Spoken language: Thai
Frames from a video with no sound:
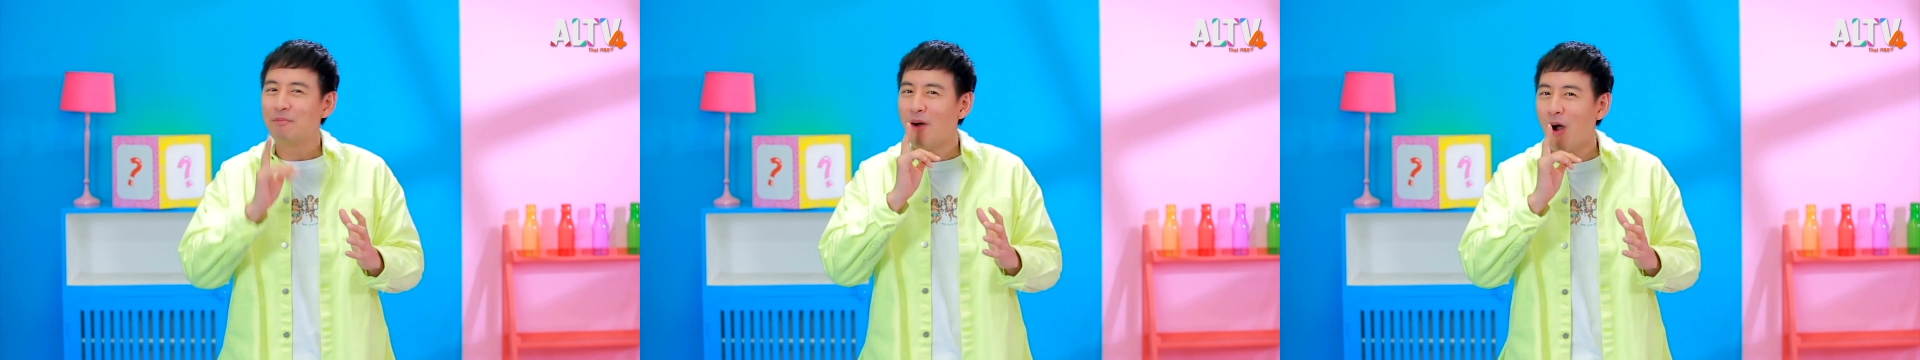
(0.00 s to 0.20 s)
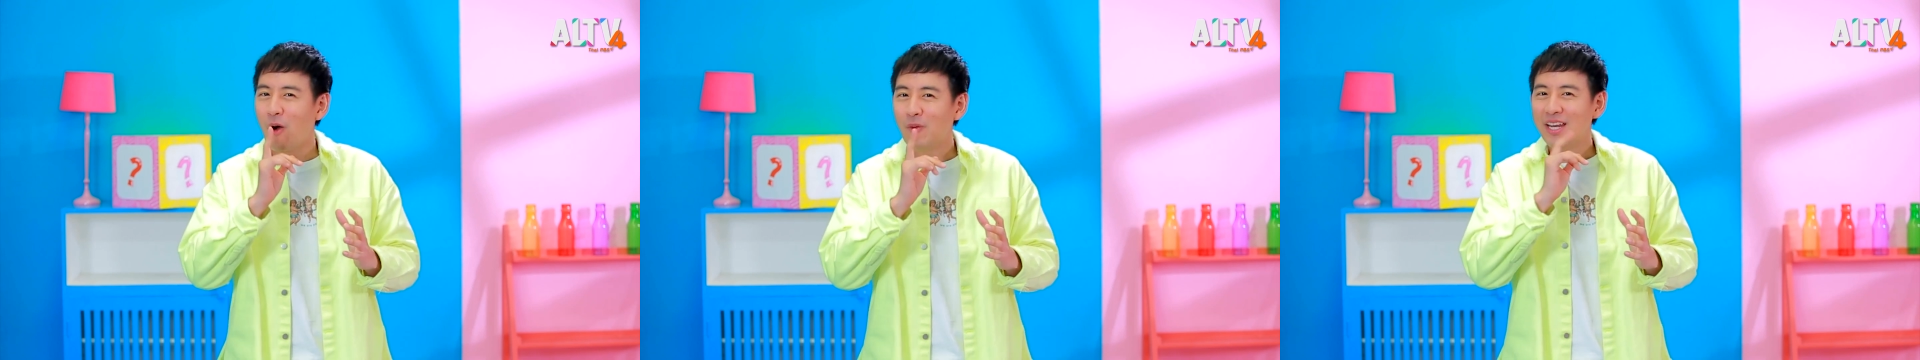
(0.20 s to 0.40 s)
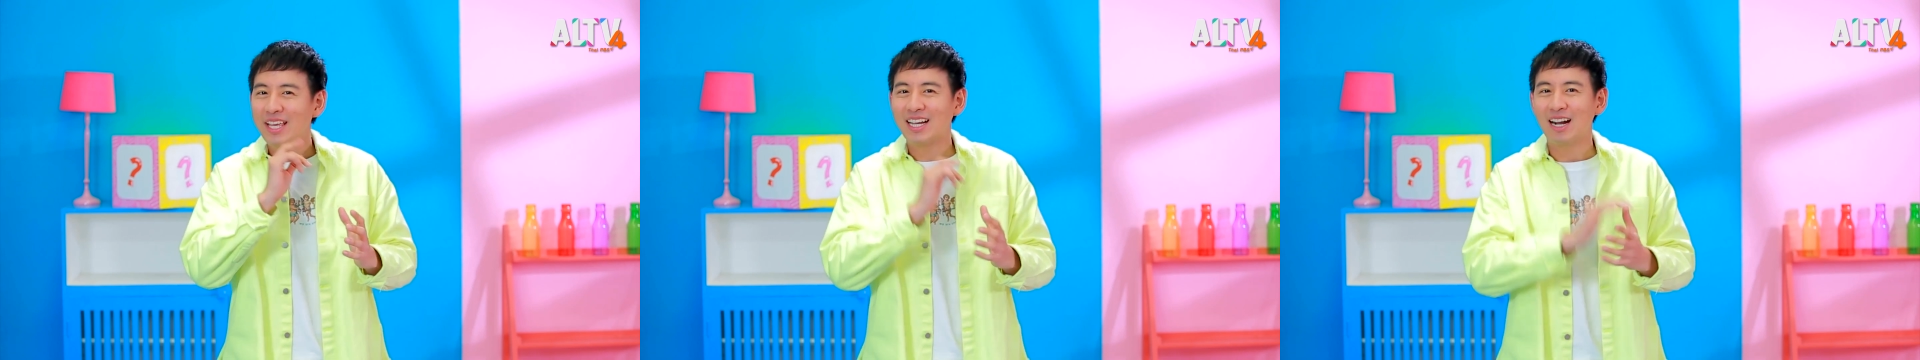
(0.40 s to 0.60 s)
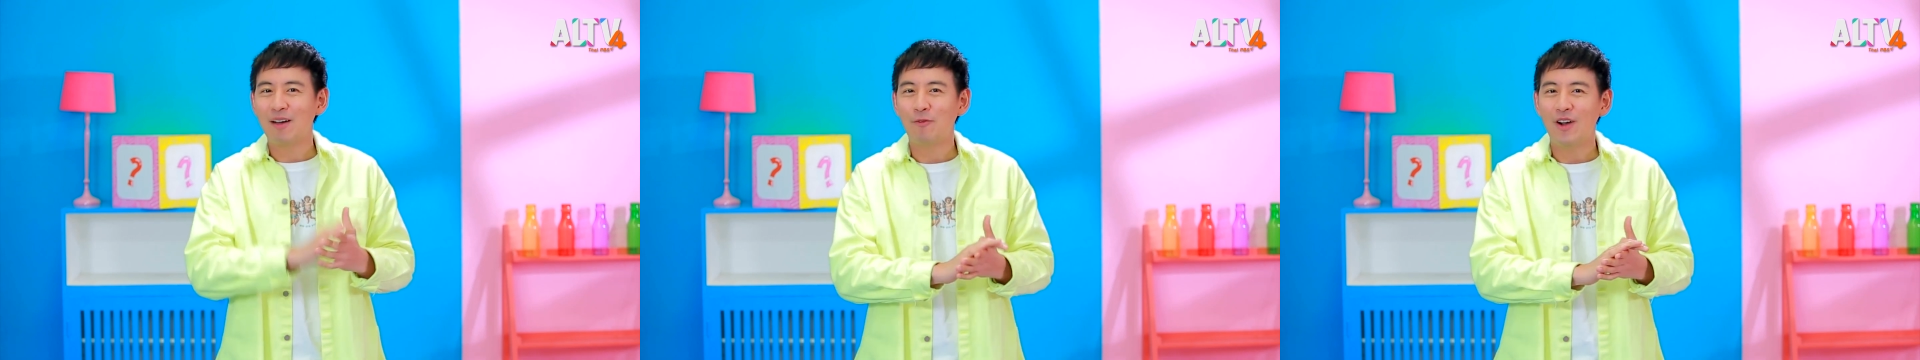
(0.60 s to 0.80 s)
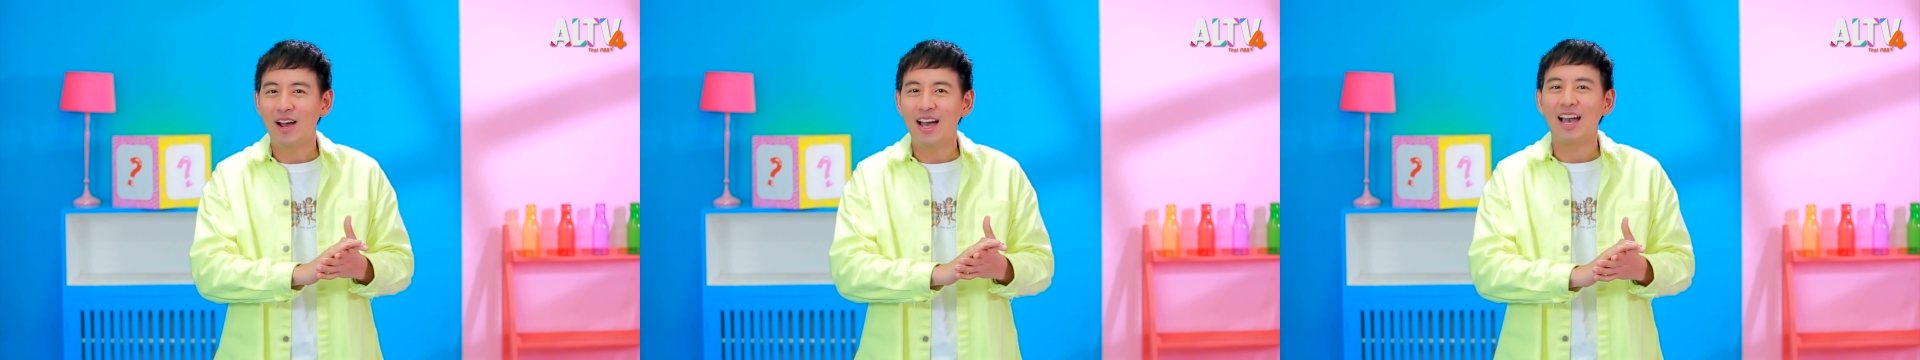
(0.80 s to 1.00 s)
บอกไว้เลยครั
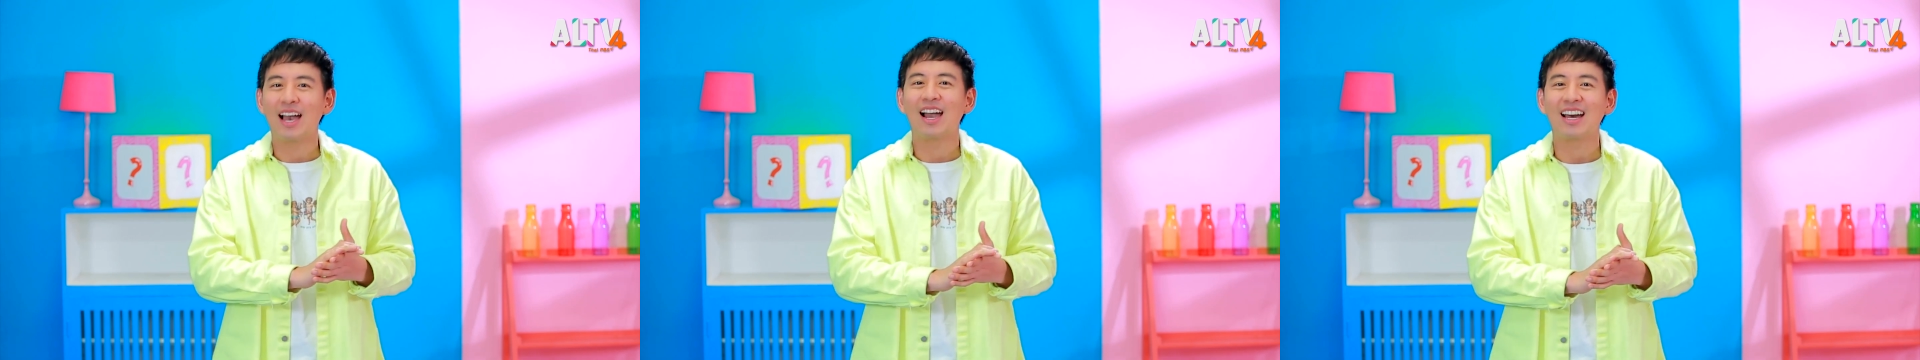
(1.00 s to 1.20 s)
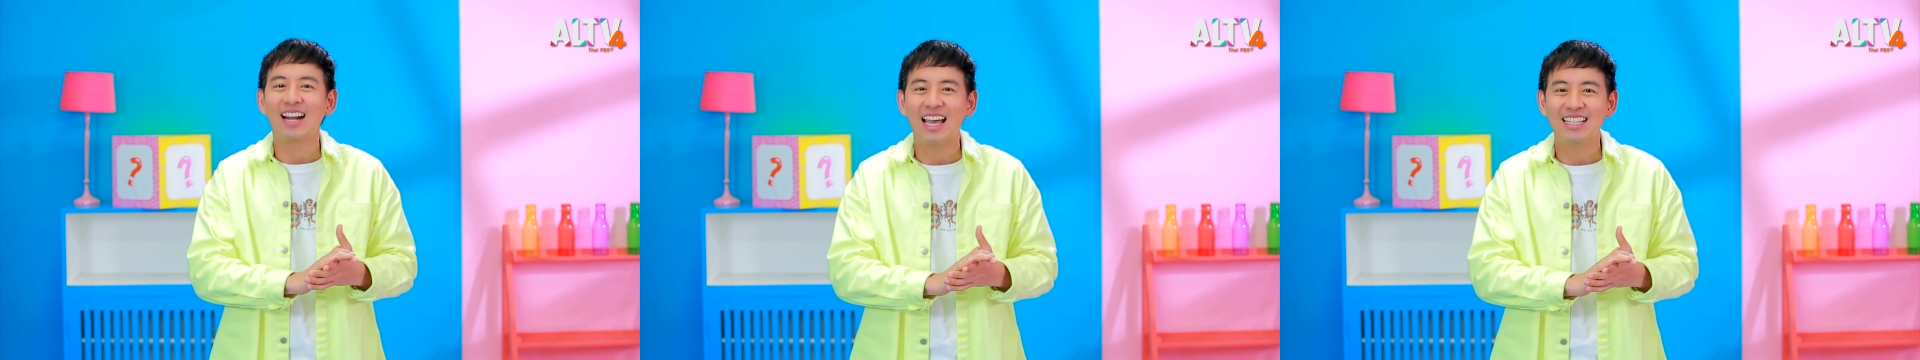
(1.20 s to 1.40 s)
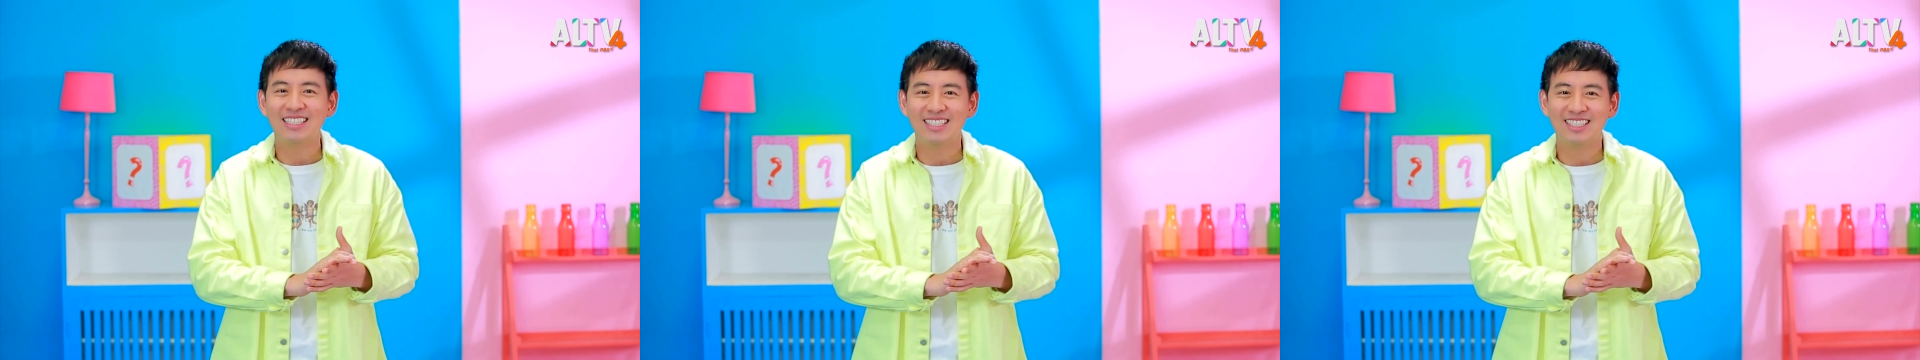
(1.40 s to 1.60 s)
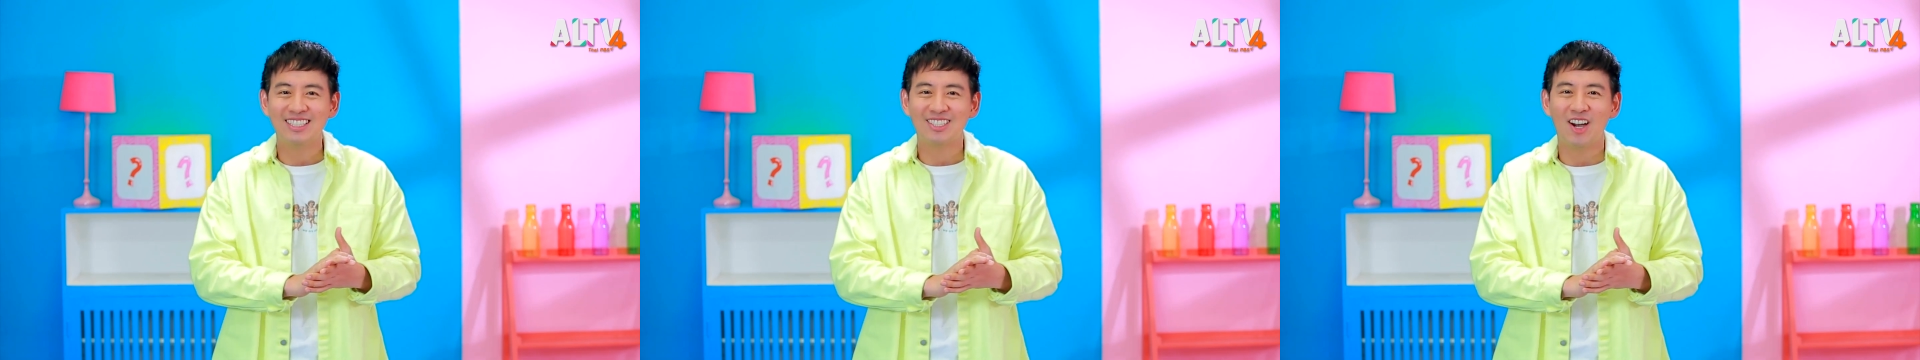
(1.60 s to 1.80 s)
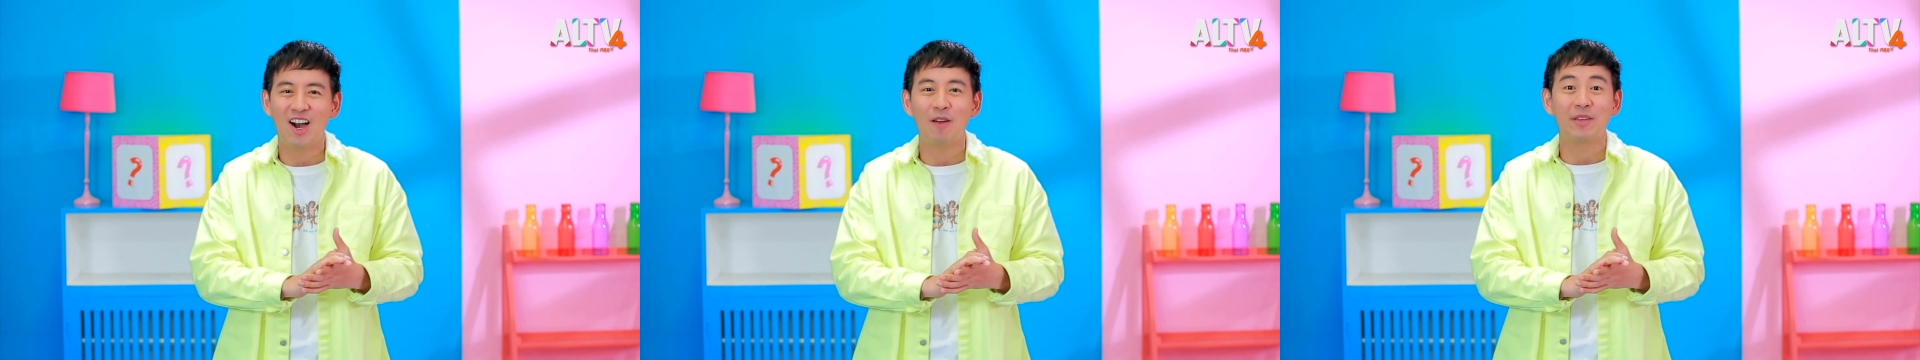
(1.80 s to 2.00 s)
บว่าใครชื่น
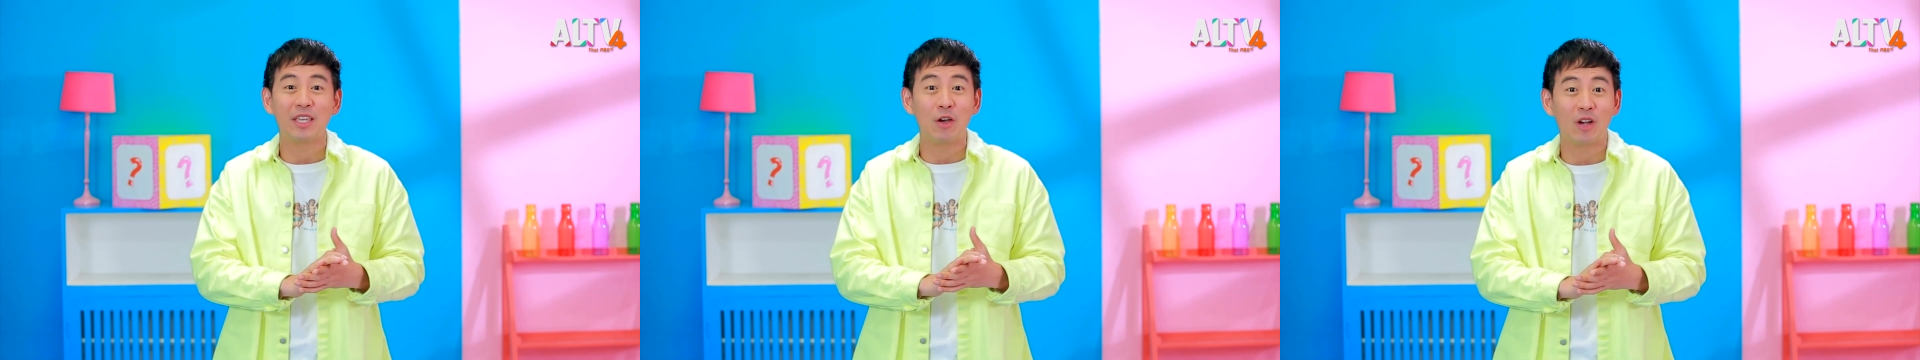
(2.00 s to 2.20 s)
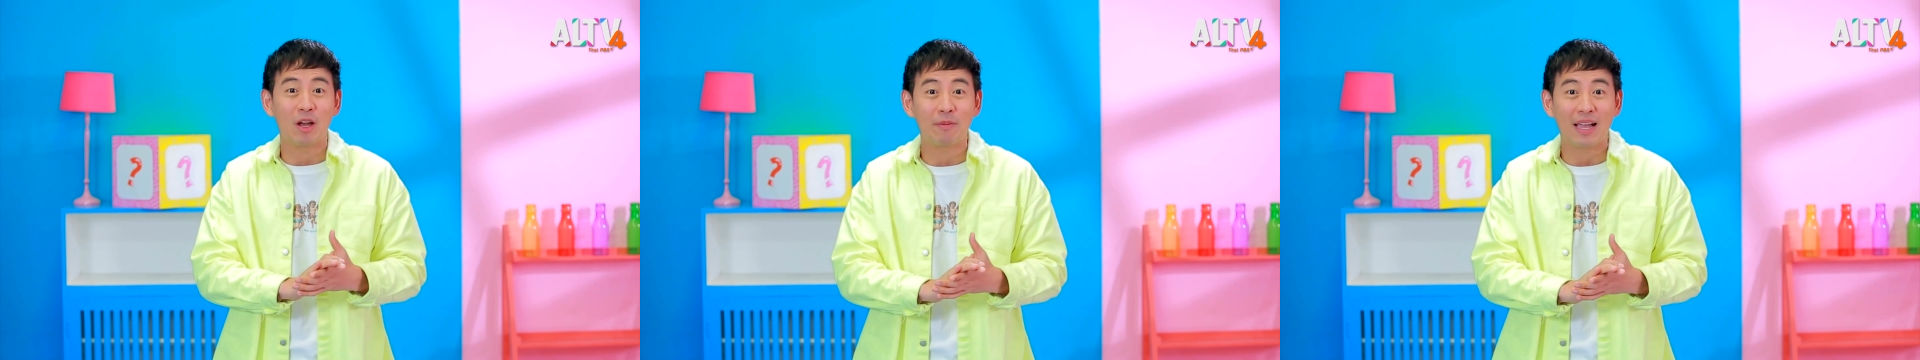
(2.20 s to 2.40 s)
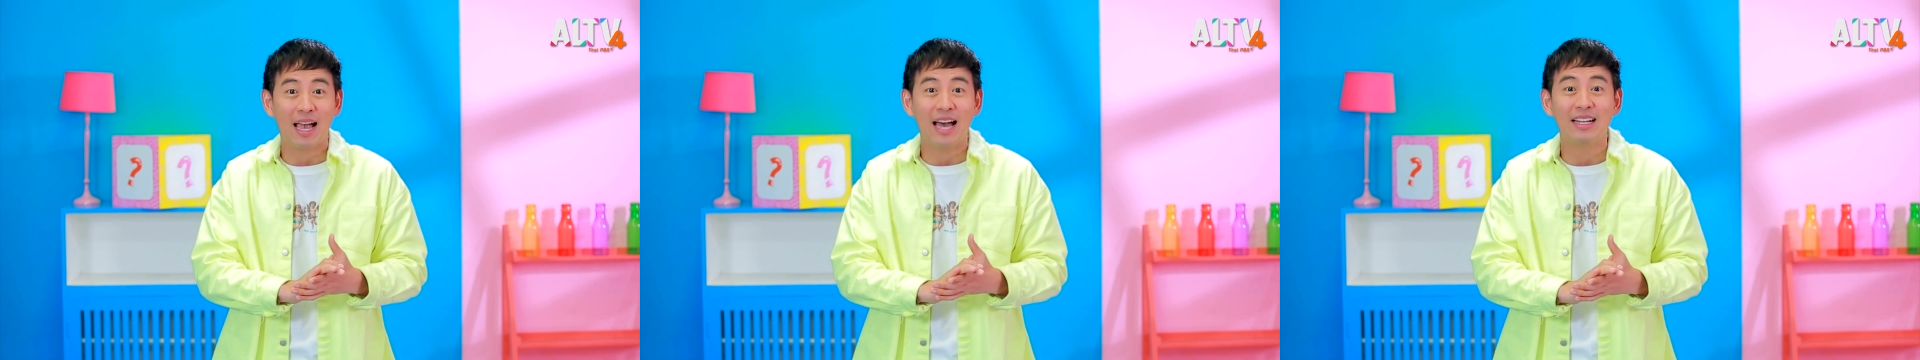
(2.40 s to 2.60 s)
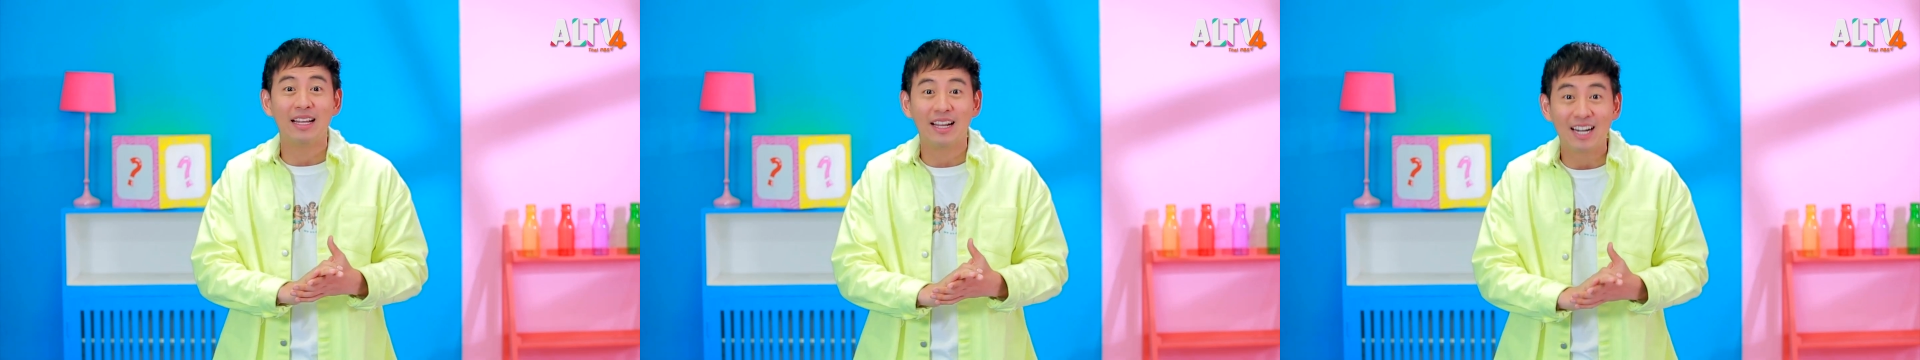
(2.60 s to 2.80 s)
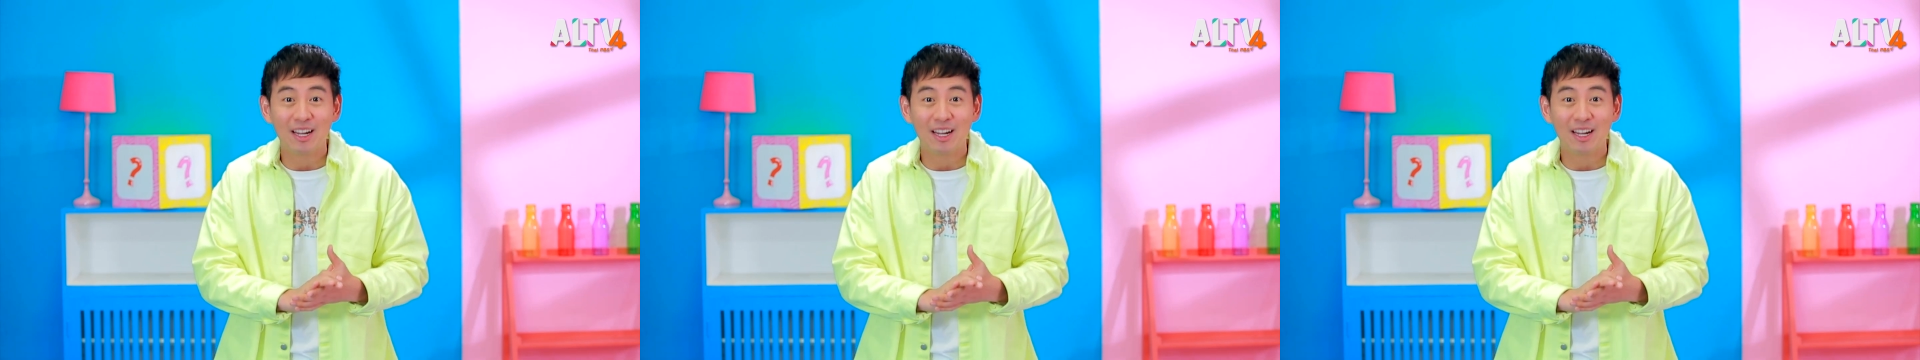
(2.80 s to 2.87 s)
ชอบเกี่ยวกับการ